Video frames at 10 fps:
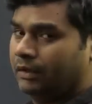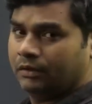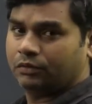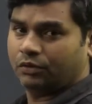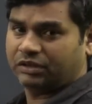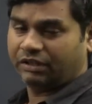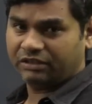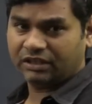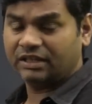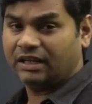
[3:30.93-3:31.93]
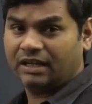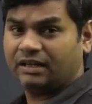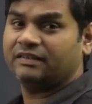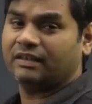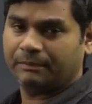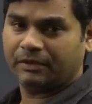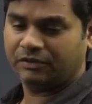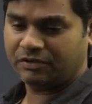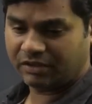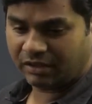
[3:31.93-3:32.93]
సో త్రివిధ దళాలకి
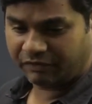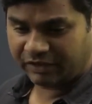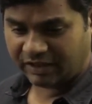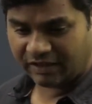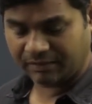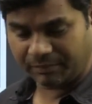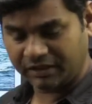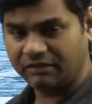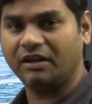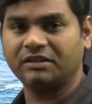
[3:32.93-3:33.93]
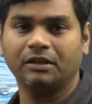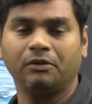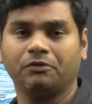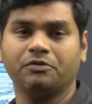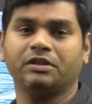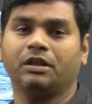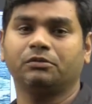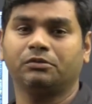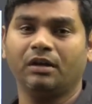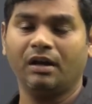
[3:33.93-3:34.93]
సంబంధించిన విన్యాసం ఏది వార్తల్లోకి వచ్చినా
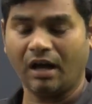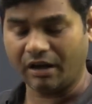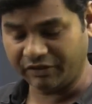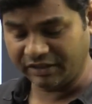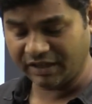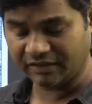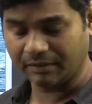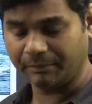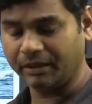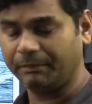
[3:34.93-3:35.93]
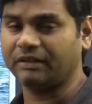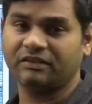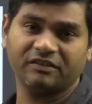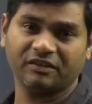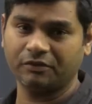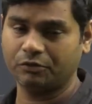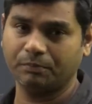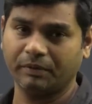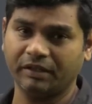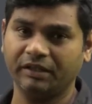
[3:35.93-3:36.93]
కూడా ఆ విన్యాసం పైన ప్రత్యక్షత
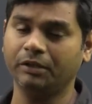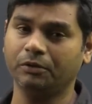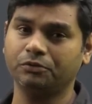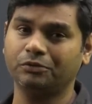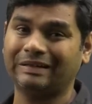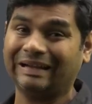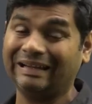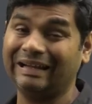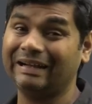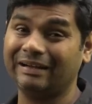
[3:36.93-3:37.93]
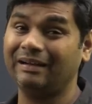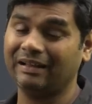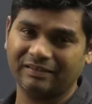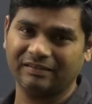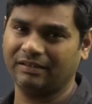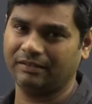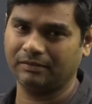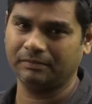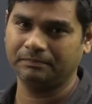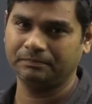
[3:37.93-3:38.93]
చూపండి ఈరోజు ట్రైలాటరల్ ఎక్సర్సైజ్
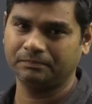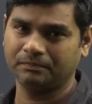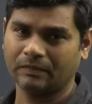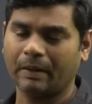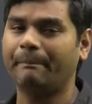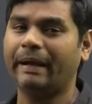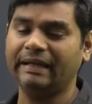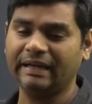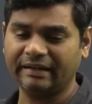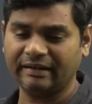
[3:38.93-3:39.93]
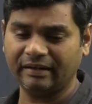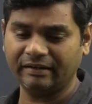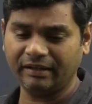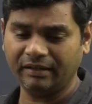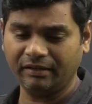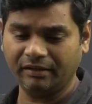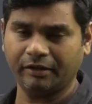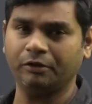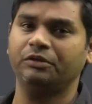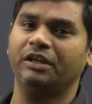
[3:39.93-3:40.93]
బైలాటరల్ అంటే
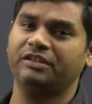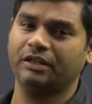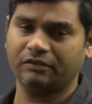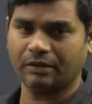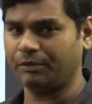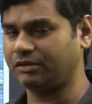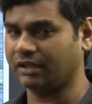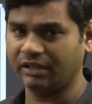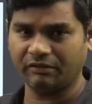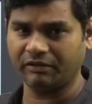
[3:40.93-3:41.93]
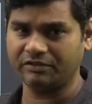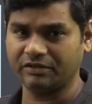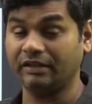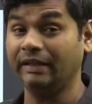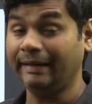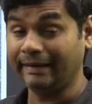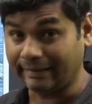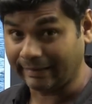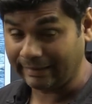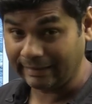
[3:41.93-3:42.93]
రెండు దేశాలు సంయుక్తంగా నిర్వహించేది
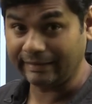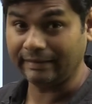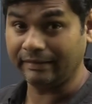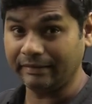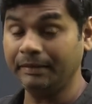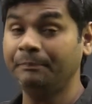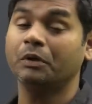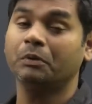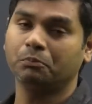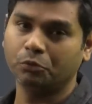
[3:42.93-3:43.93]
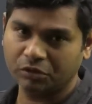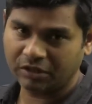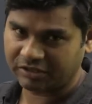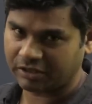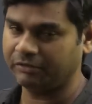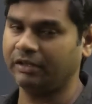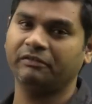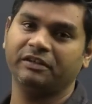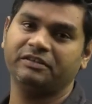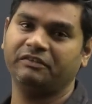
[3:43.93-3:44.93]
ట్రైలాటరల్ అంటే మూడు దేశాలు
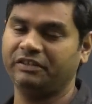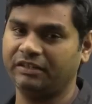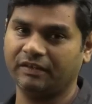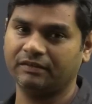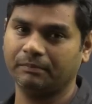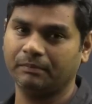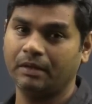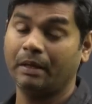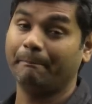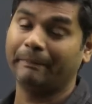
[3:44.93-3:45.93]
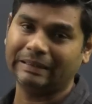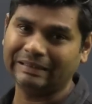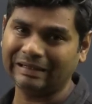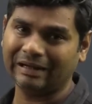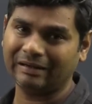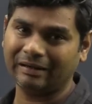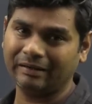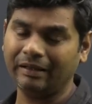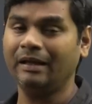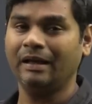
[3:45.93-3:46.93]
నిర్వహించే విన్యాసం మల్టీలాటరల్
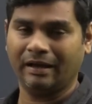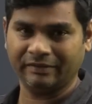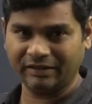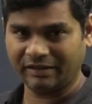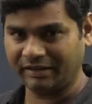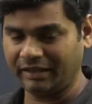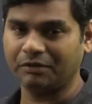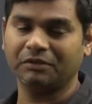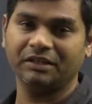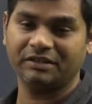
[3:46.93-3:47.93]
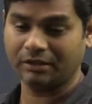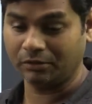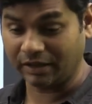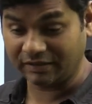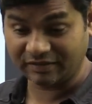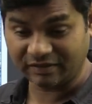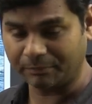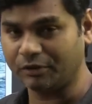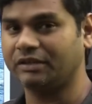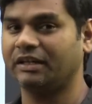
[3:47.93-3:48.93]
అంటే అంతకంటే ఎక్కువ దేశాలు కలిసి
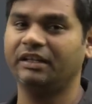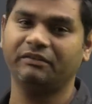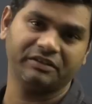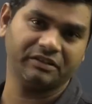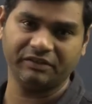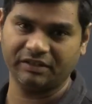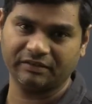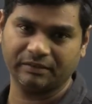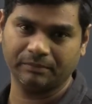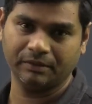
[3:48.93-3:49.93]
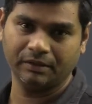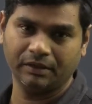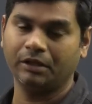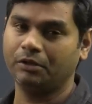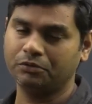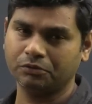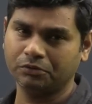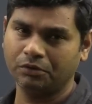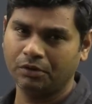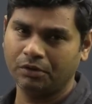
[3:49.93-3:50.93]
సంయుక్తంగా నిర్వహించే విన్యాసం ఈరోజు
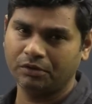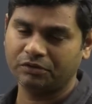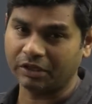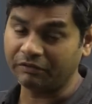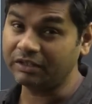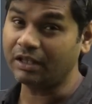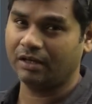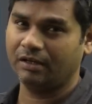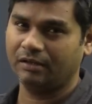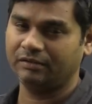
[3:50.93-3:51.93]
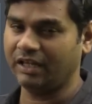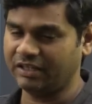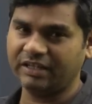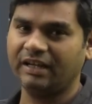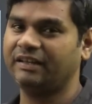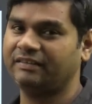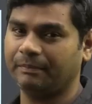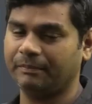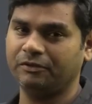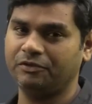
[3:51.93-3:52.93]
త్రివిధ దేశాలకి
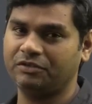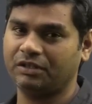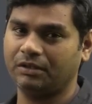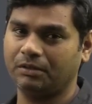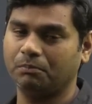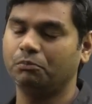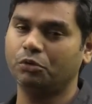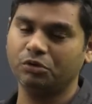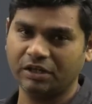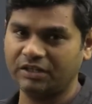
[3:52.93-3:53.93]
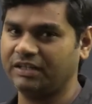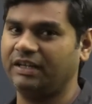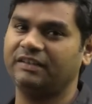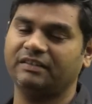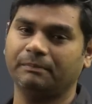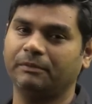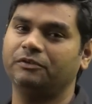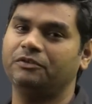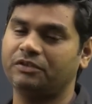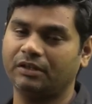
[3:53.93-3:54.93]
సంబంధించి మూడు దేశాలకి
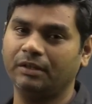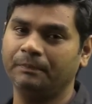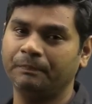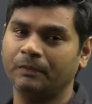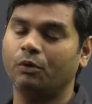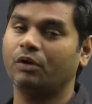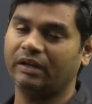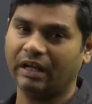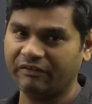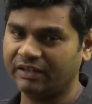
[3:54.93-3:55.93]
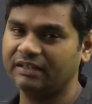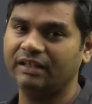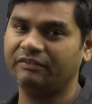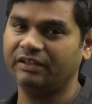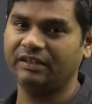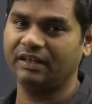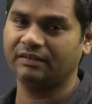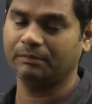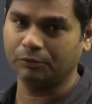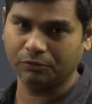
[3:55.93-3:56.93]
సంబంధించిన ఒక నావికాదళ
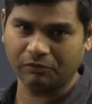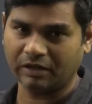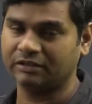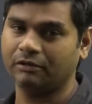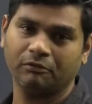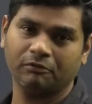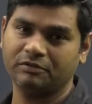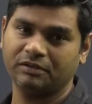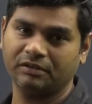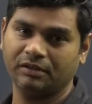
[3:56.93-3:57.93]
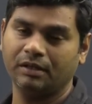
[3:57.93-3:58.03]
విన్యాసము వార్తల్లోకి వచ్చింది